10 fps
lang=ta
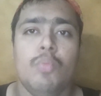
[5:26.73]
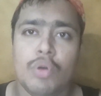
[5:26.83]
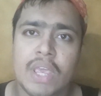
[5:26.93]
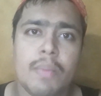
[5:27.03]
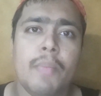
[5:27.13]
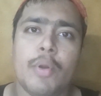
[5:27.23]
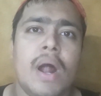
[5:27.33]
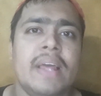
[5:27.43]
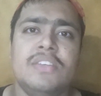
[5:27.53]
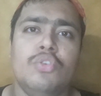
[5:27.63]
முக்கியமாக
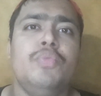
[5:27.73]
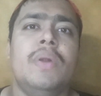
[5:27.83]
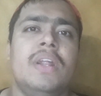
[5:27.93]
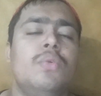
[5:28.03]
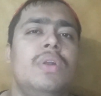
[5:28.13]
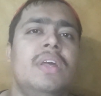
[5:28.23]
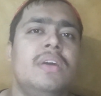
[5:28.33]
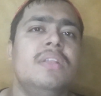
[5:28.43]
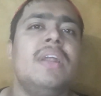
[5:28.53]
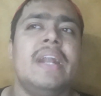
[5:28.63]
ப்ராடக்ட் சூஸ் பண்ணுறது ஒன்று
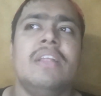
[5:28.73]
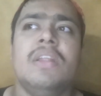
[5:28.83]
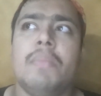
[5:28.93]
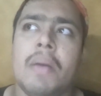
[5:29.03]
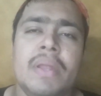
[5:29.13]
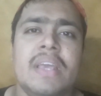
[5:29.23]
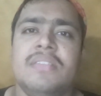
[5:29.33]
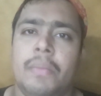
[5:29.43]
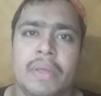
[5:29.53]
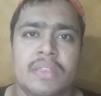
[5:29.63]
இருக்குது ரெண்டாவது நம்ம
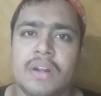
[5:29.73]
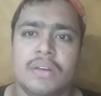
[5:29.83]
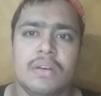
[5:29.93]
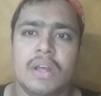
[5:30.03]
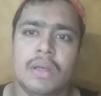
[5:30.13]
அப்ளிகேஷன் மெத்தட்